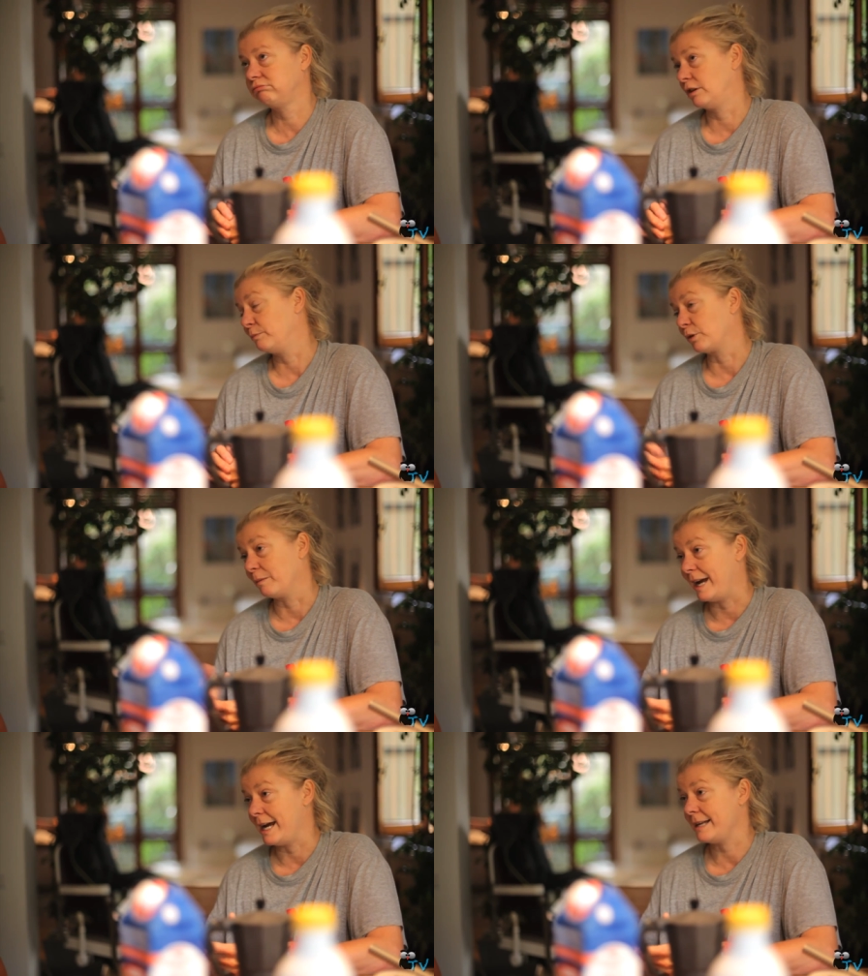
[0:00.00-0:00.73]

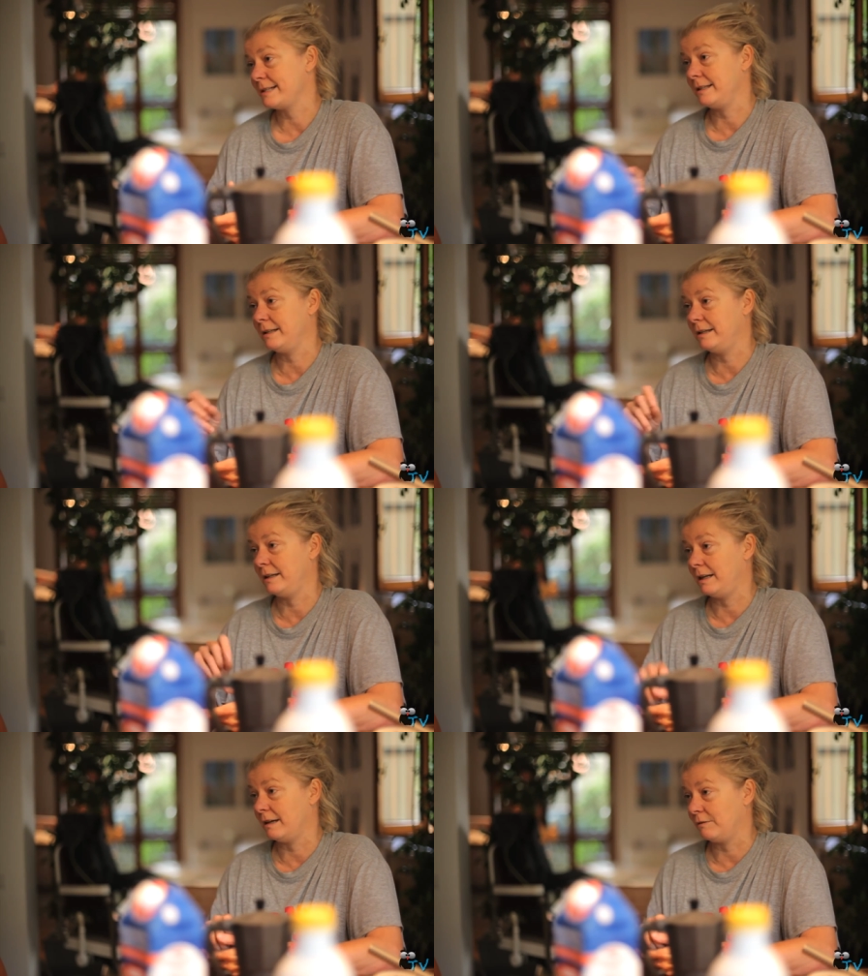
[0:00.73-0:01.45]

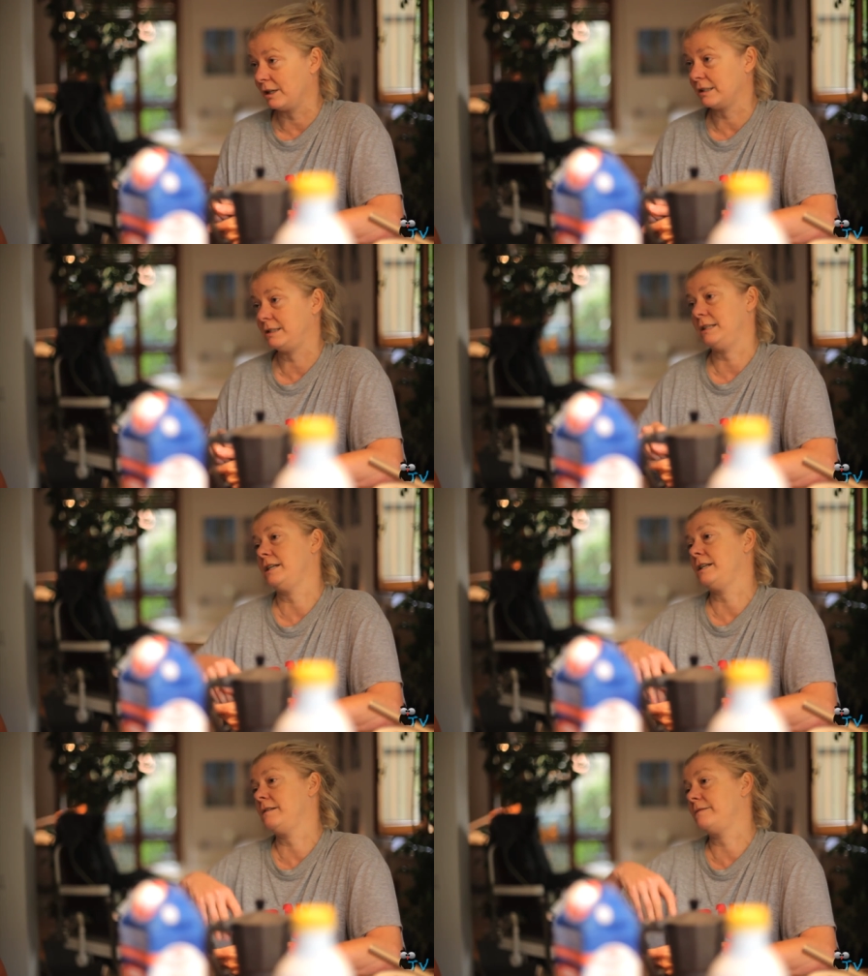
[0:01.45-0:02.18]
compromessi
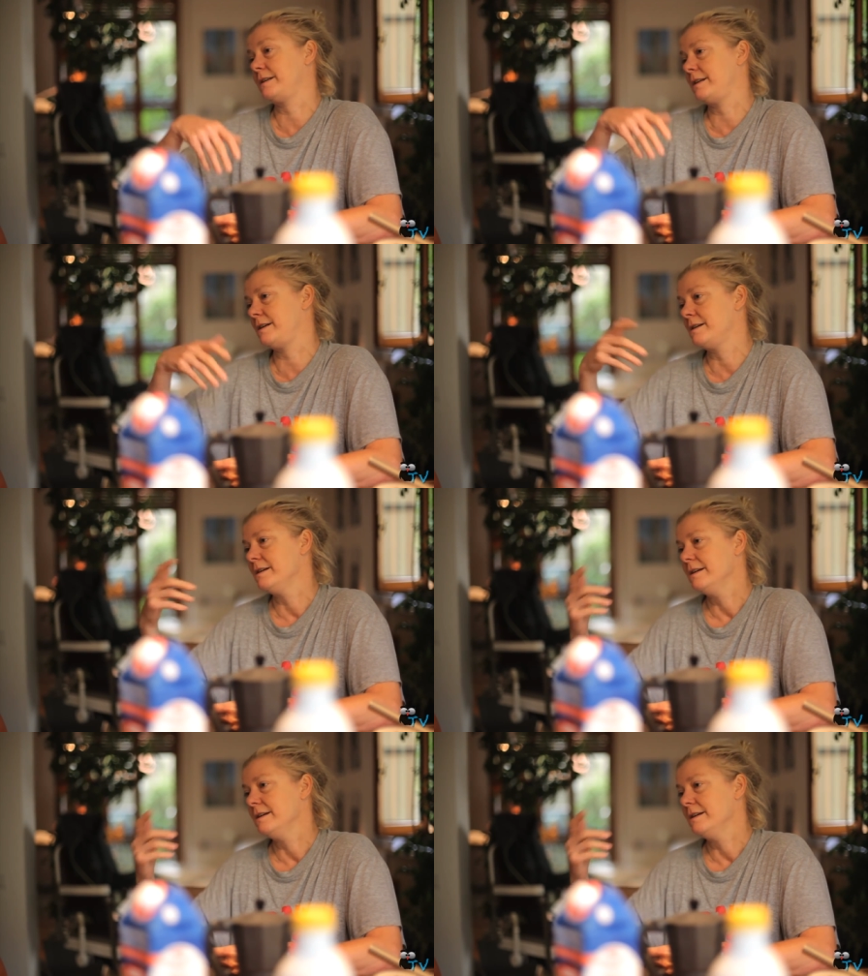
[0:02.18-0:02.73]
lavorativi,